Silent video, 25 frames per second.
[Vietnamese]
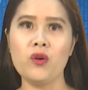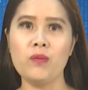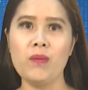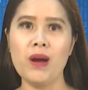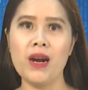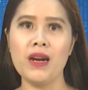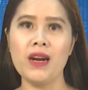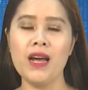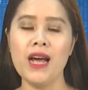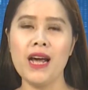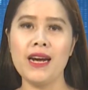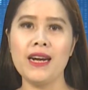
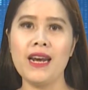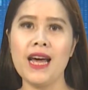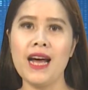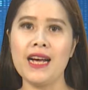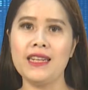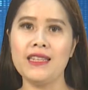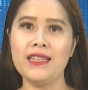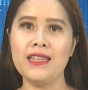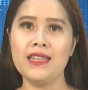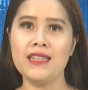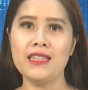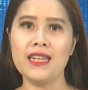bật đã
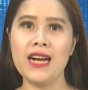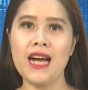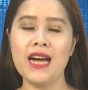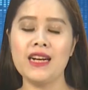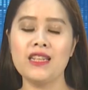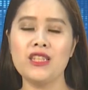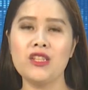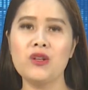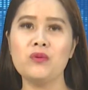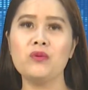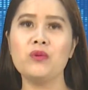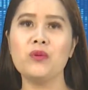diễn ra
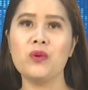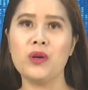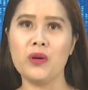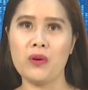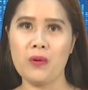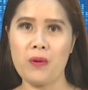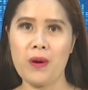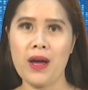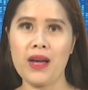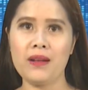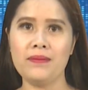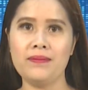trong tuần
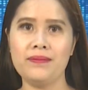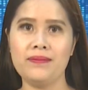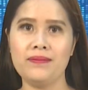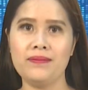qua.